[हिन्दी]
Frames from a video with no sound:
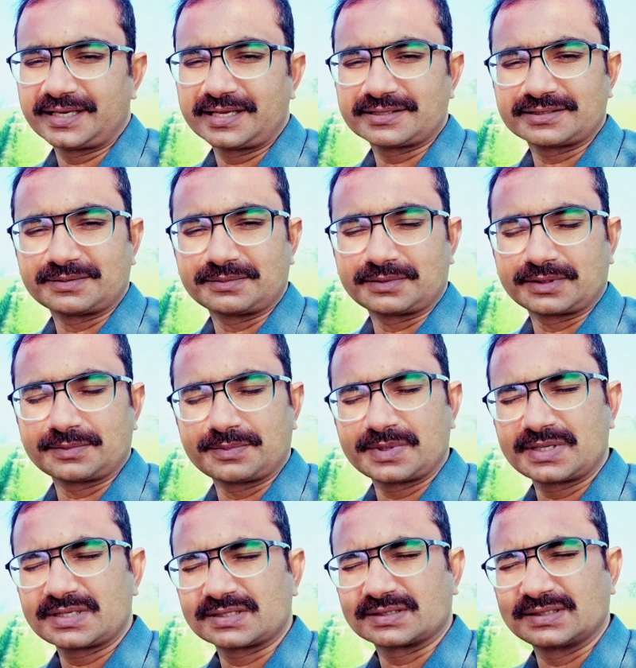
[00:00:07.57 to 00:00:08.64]
इतना
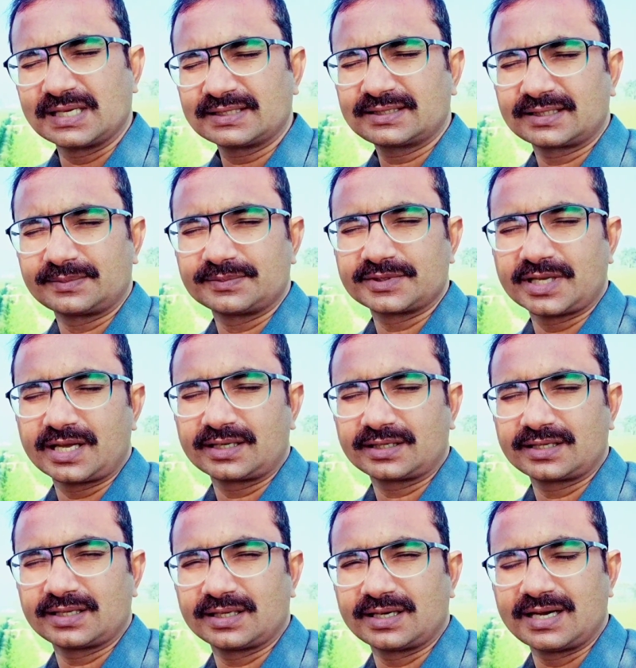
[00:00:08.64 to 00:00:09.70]
ज़बरदस्त
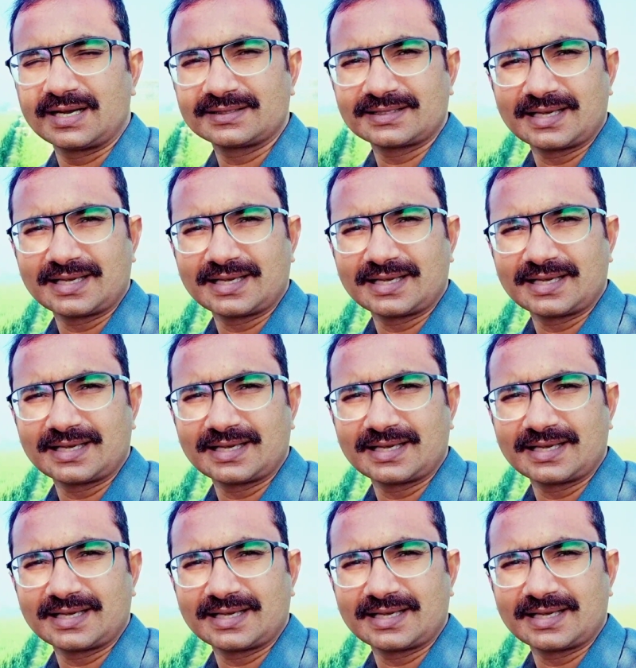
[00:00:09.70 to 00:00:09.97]
रमज़ान का